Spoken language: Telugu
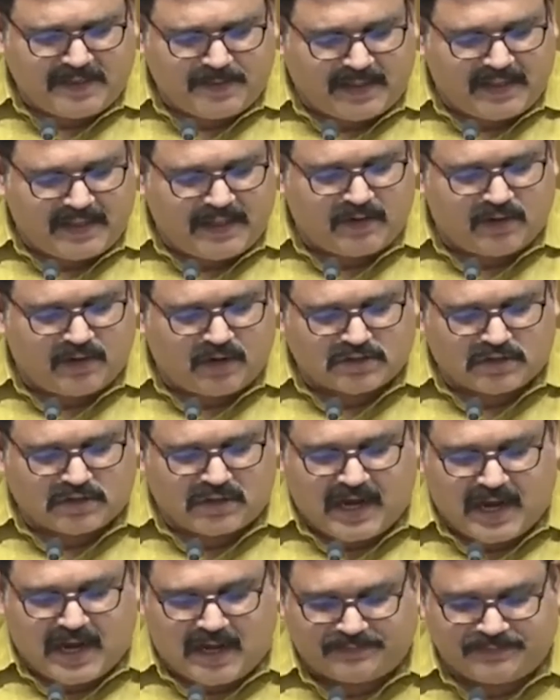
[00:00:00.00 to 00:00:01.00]
పది పదిహేను
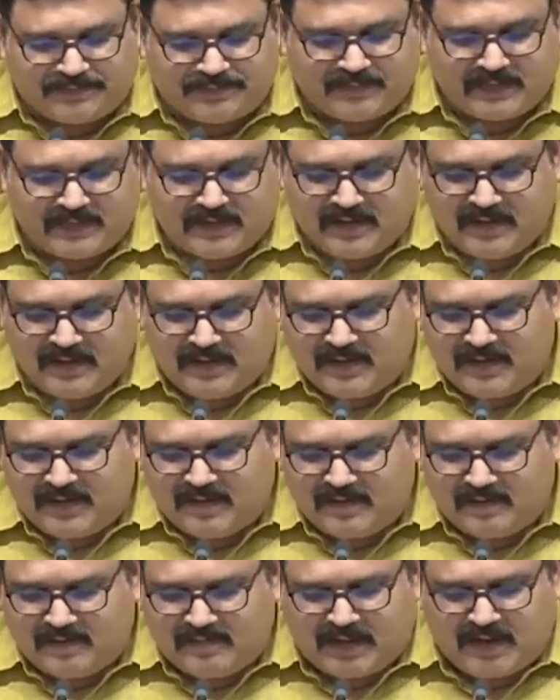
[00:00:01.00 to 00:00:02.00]
రోజులుగా
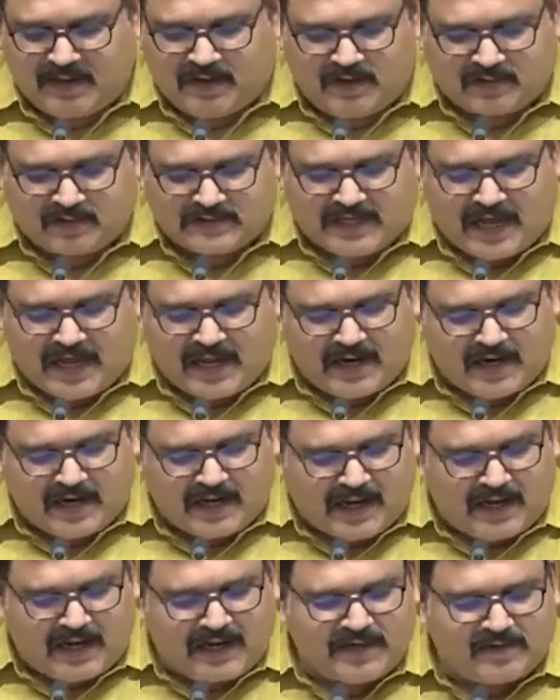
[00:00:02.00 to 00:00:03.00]
మనం చాలా
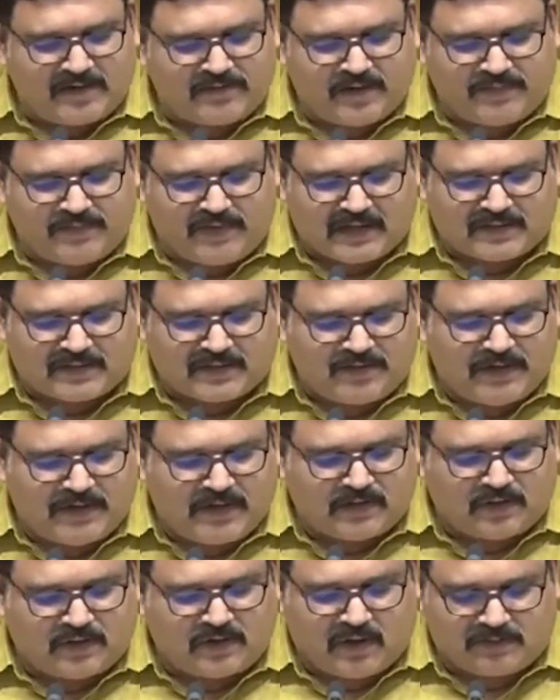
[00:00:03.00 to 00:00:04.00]
రకాలైనటువంటి వార్తలు
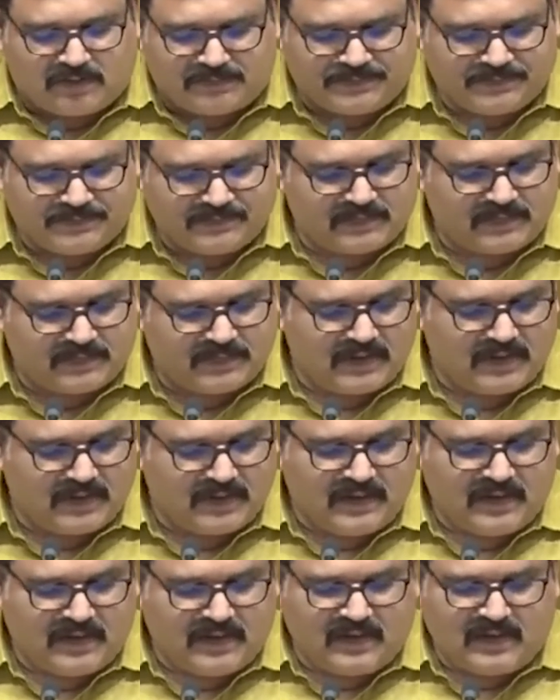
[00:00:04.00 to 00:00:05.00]
వింటూ ఉన్నాం
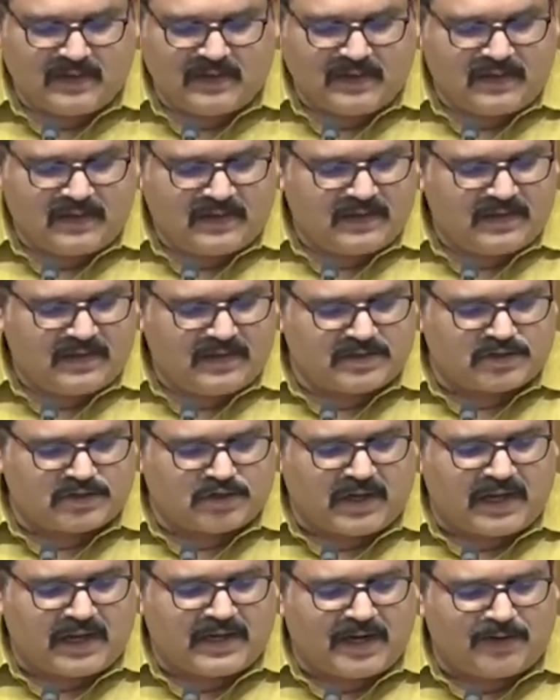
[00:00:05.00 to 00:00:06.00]

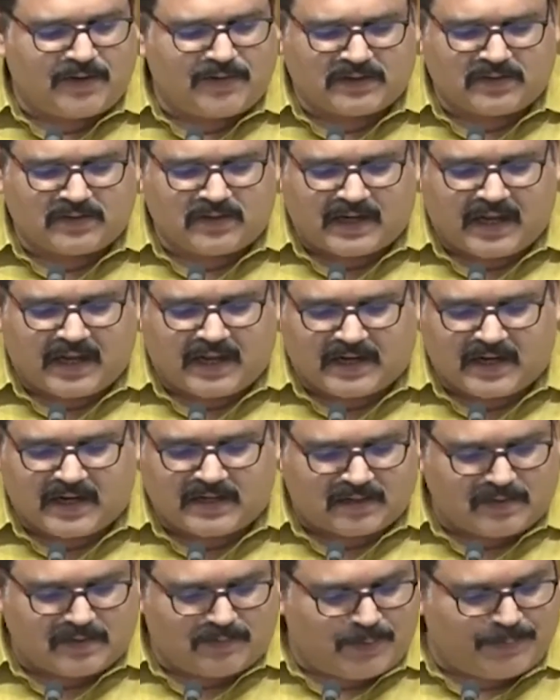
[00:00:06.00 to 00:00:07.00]
ఇసుక నిల్వతో
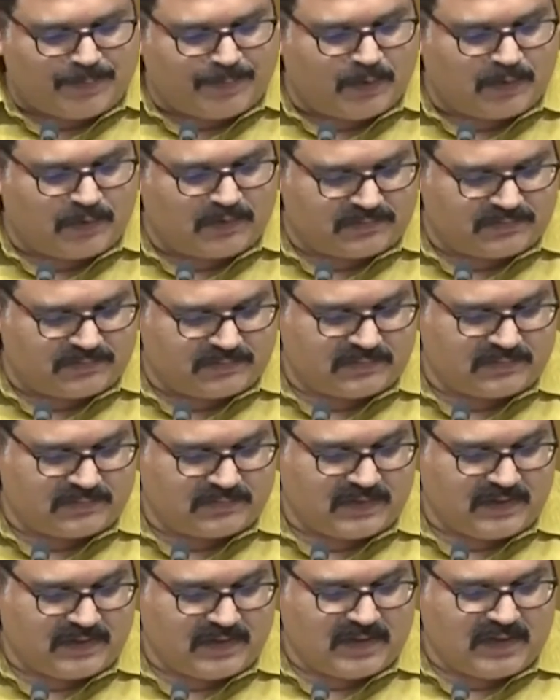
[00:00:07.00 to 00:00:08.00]
కరకట్టకు ముప్పు
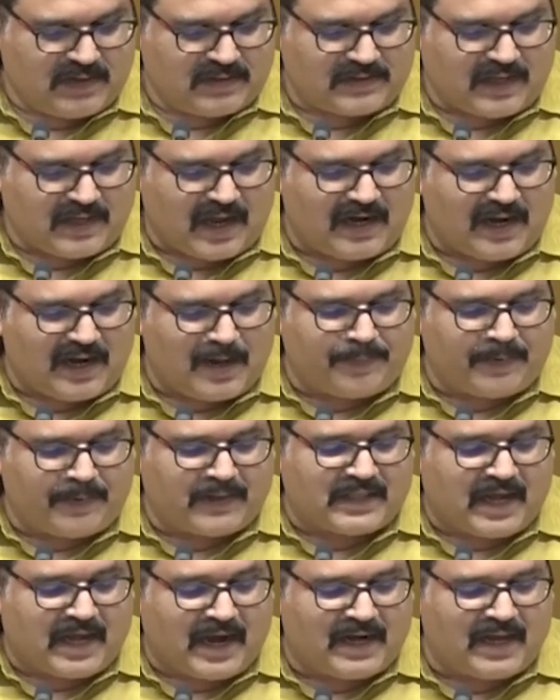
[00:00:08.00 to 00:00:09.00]
తాళా
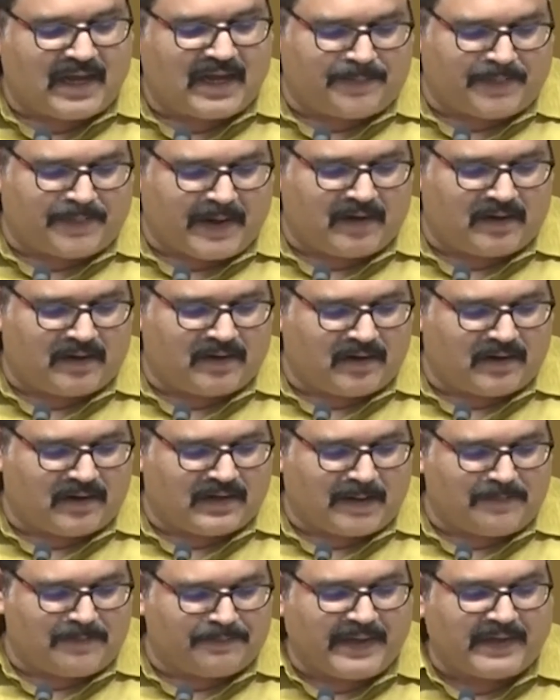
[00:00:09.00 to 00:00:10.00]

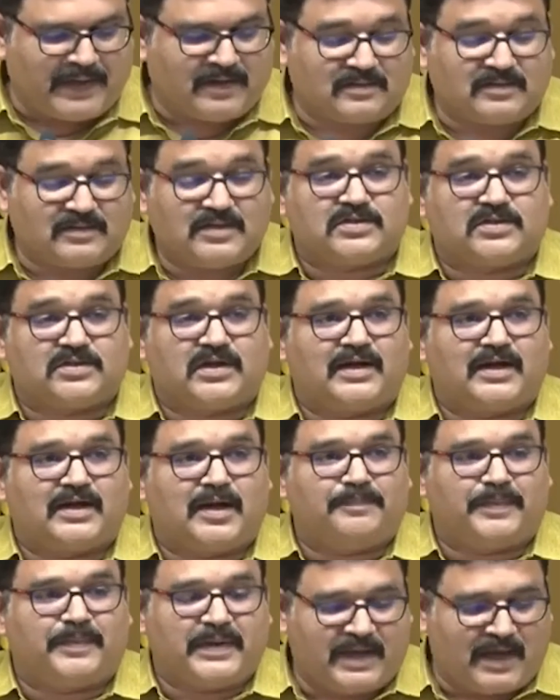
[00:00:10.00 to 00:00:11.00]
తాళ్లాయపాలెంలో డంపింగ్ ఇసుక
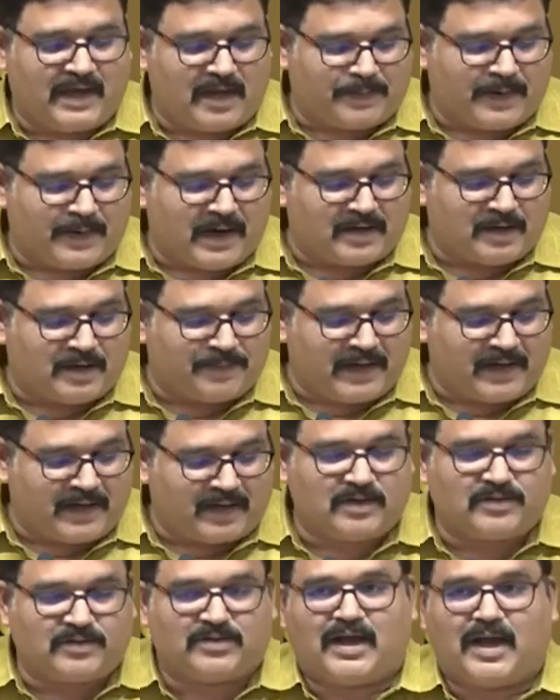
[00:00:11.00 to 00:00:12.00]
డంపింగ్
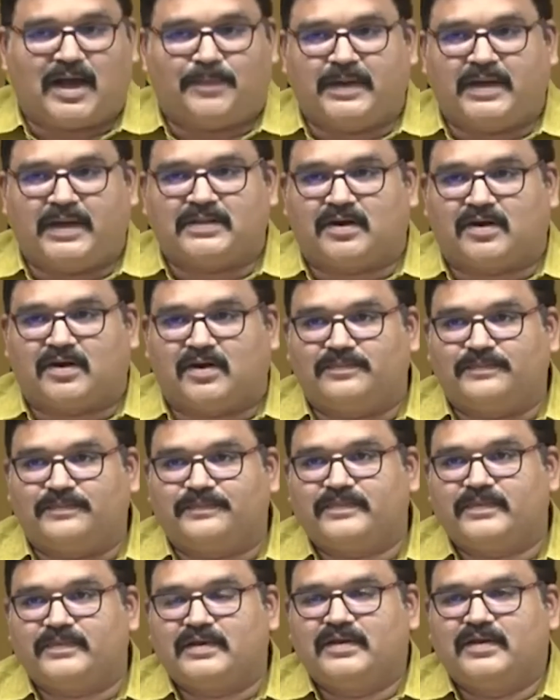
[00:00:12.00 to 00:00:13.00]
ఏర్పాట్లపై రైతుల అభ్యంతరం